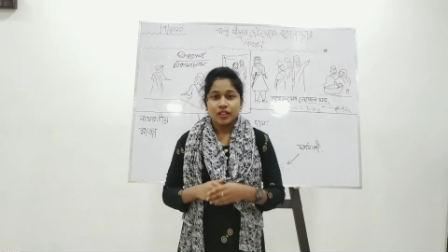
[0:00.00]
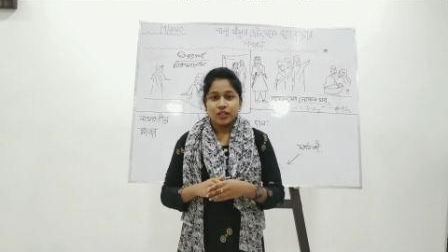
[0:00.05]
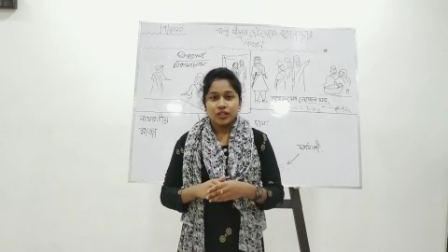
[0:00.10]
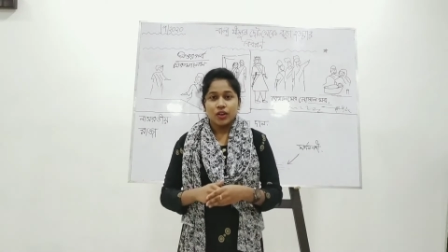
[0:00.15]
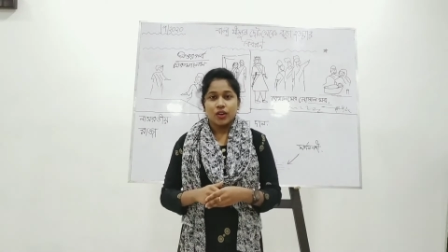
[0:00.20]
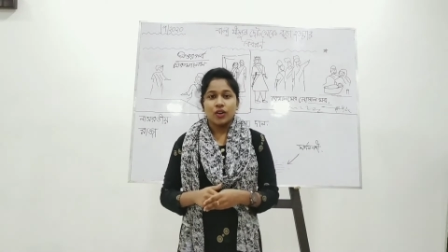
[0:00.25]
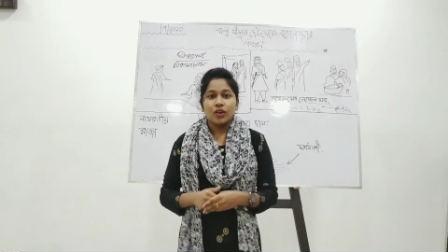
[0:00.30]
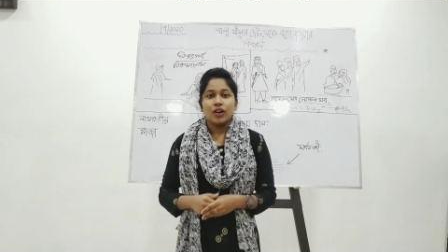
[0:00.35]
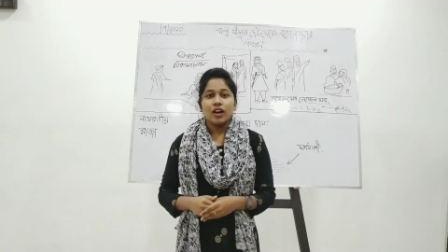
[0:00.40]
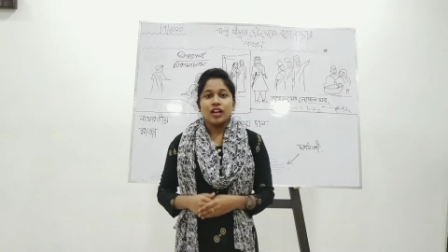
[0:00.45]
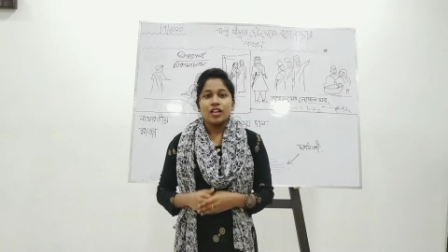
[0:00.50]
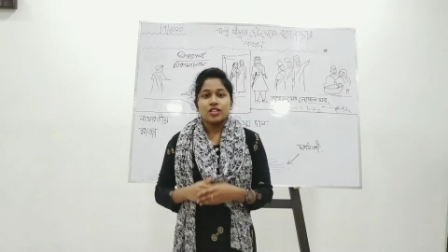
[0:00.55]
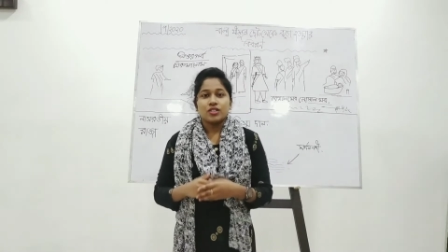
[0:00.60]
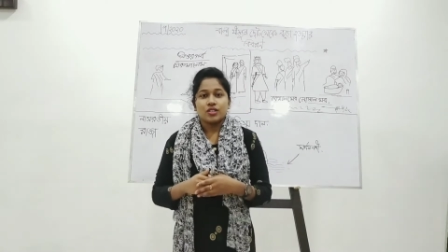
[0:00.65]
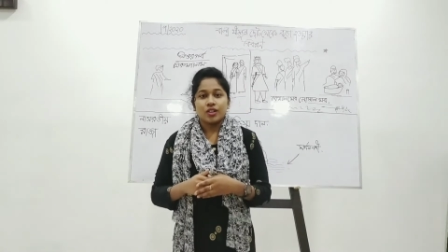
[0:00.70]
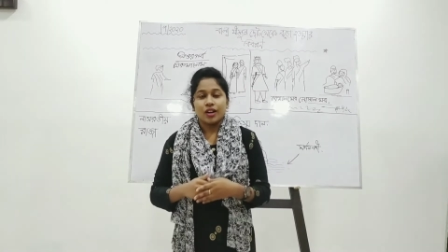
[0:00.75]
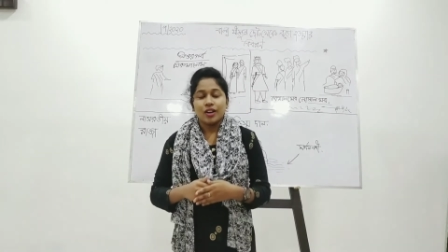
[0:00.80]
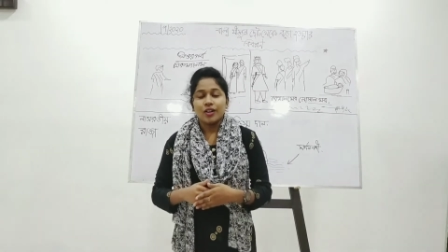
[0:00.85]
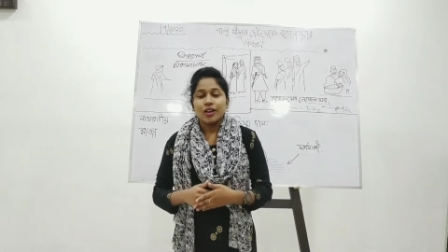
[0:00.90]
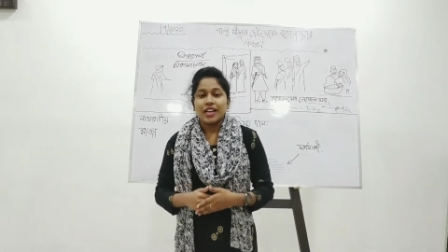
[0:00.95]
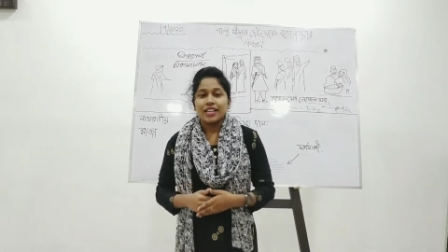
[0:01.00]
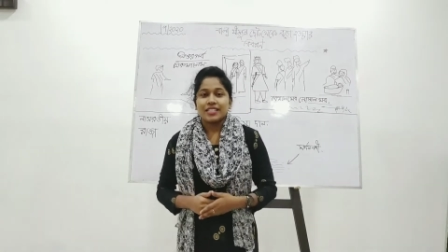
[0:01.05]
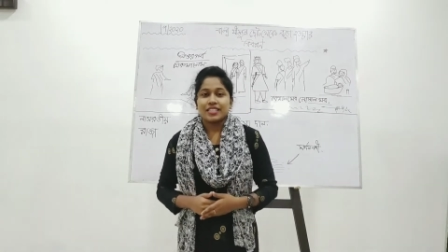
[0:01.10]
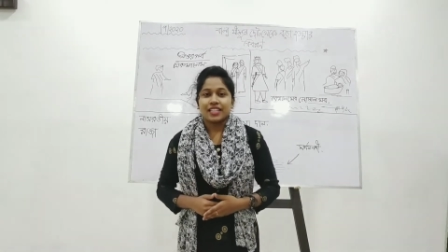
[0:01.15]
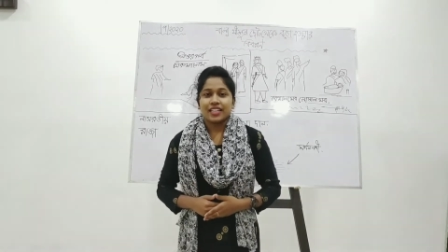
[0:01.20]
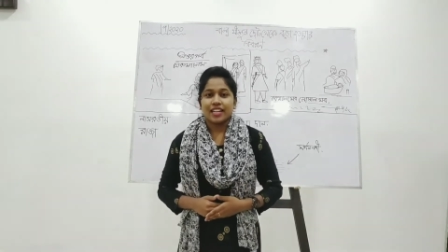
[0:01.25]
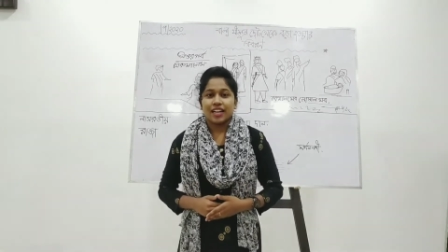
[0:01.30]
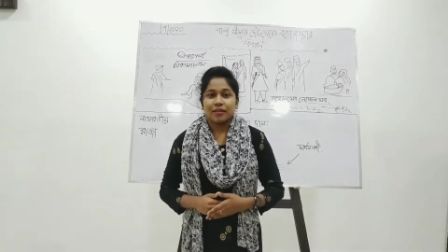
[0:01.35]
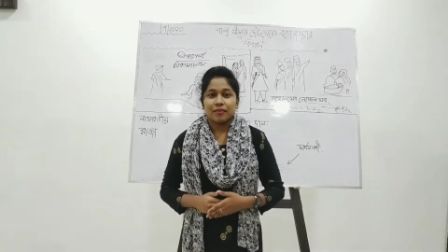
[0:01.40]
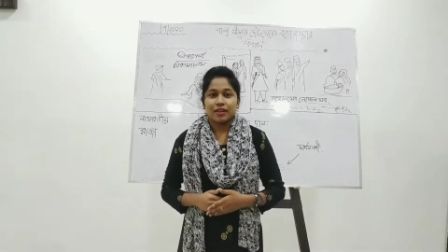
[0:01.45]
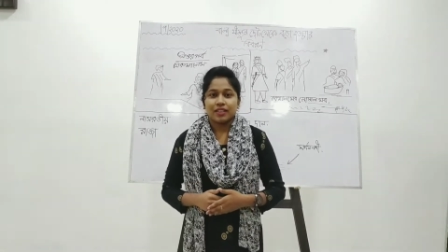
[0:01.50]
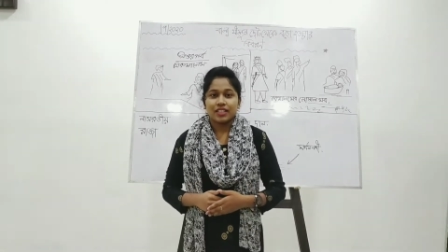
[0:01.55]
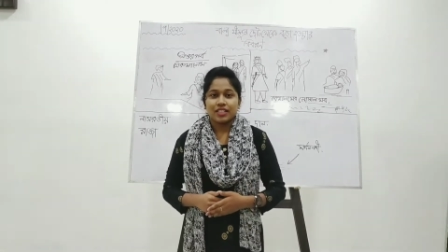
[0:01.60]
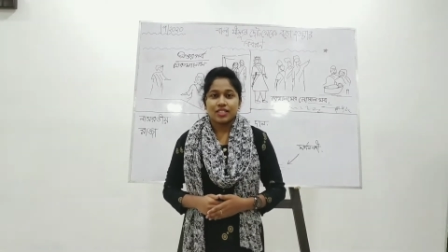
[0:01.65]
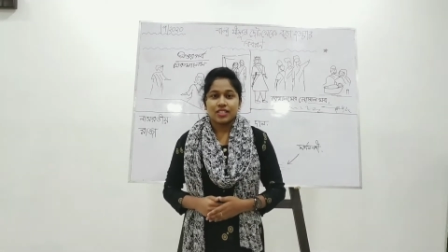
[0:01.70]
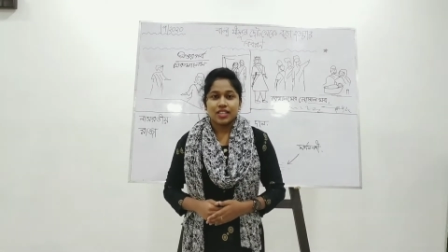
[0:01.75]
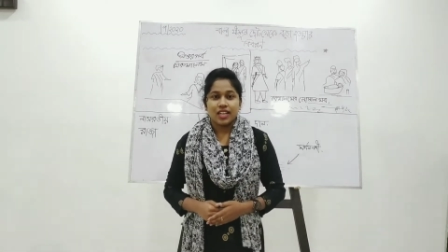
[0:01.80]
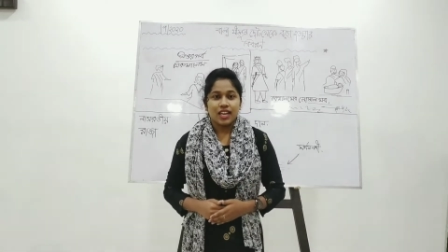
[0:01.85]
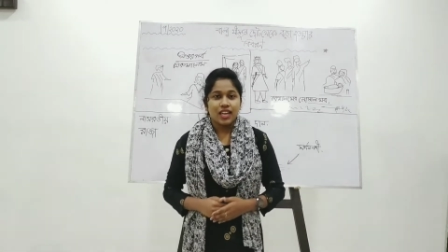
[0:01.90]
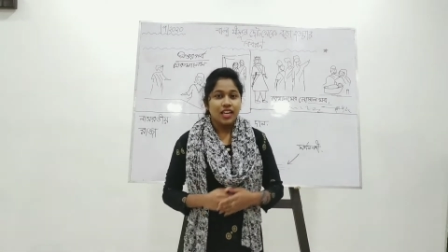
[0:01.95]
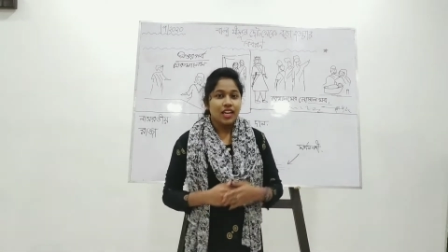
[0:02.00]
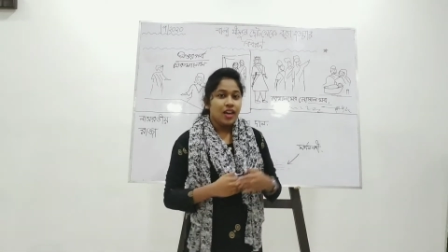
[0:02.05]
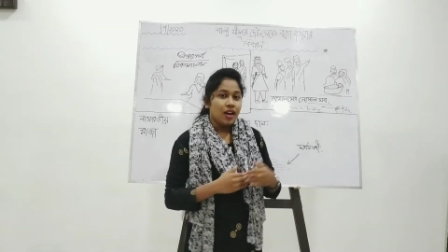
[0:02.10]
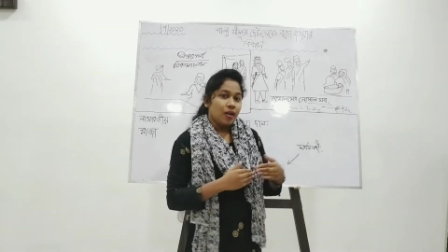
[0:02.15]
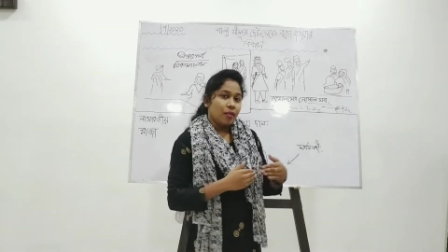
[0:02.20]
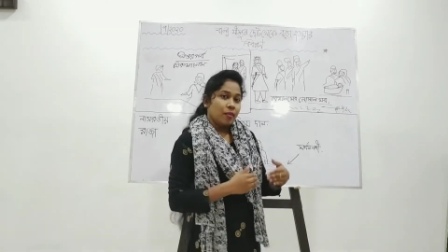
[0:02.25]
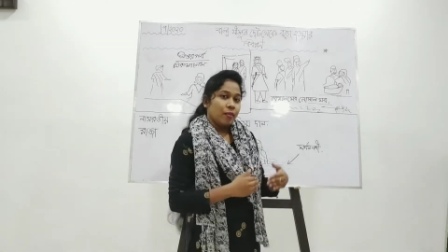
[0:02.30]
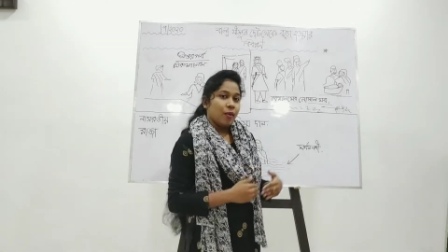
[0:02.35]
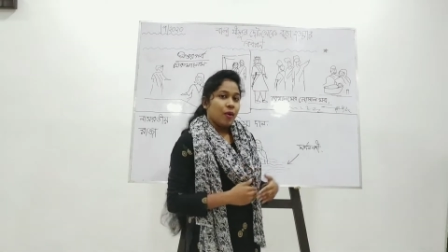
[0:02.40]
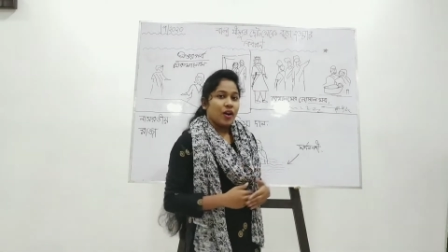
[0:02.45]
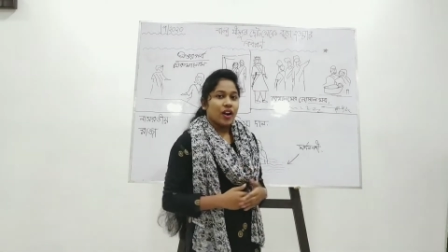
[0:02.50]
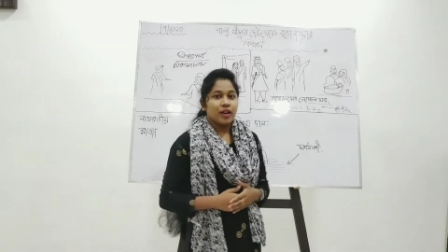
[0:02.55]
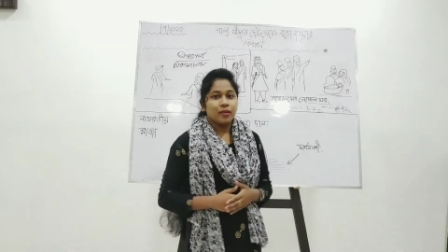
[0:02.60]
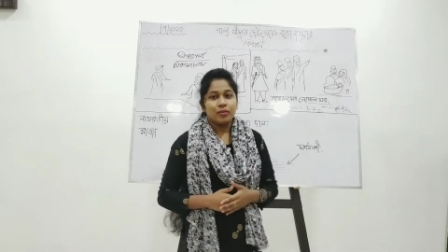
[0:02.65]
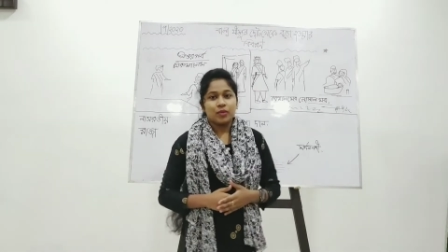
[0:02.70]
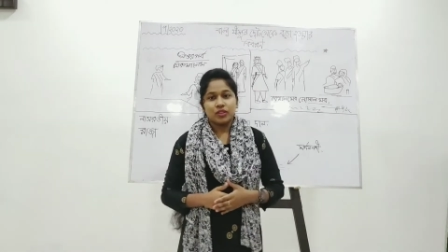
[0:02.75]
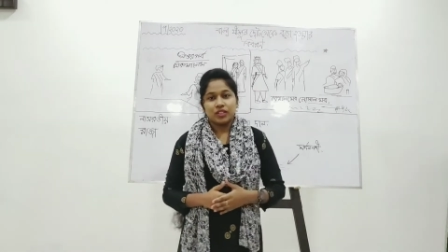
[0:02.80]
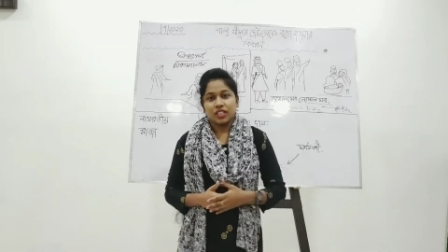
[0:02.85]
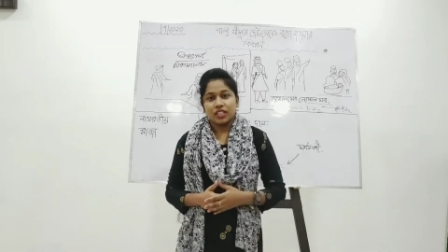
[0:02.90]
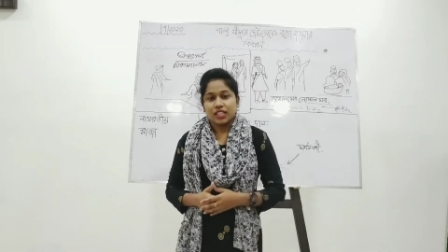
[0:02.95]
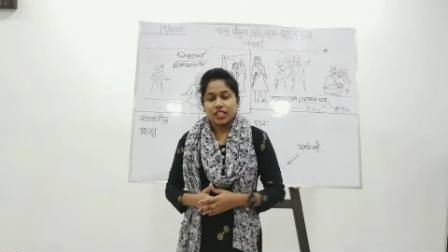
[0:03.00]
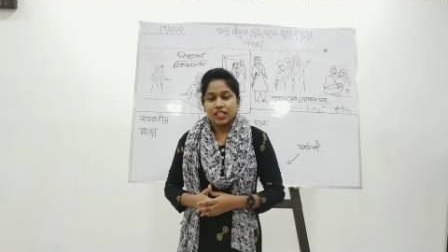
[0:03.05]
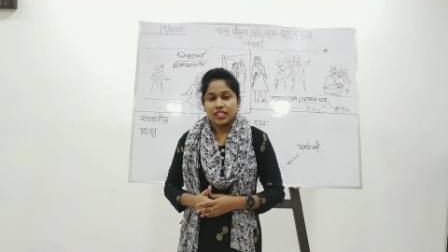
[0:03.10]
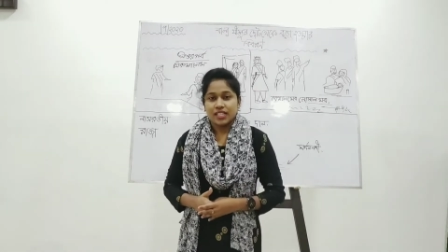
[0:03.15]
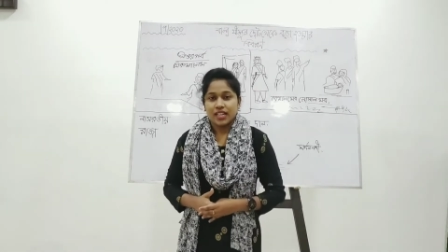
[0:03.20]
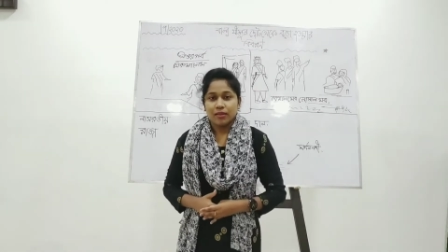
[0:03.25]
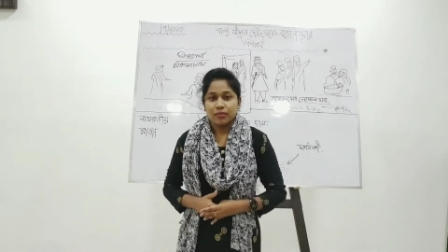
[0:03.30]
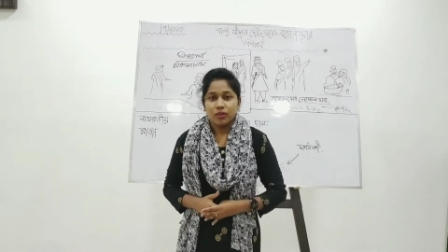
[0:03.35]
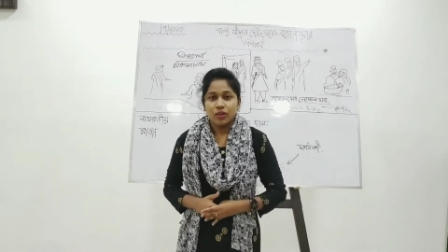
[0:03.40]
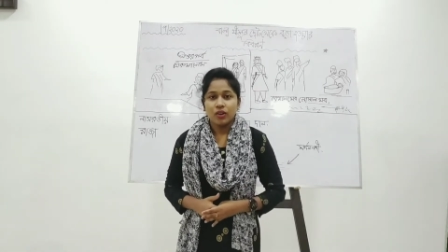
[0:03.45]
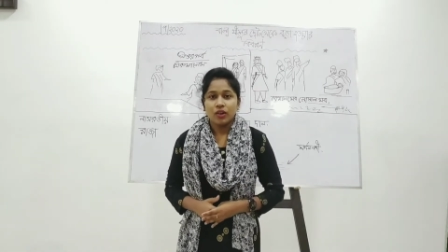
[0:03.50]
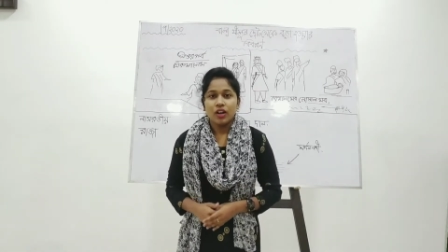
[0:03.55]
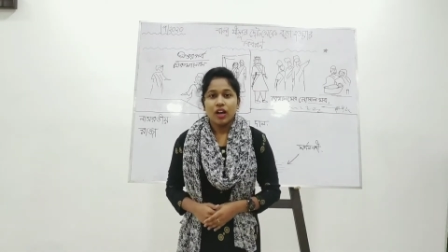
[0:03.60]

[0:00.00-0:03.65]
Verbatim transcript: তো চলো আজকের আমাদের সেই পড়ার মধ্যে দিয়ে যাব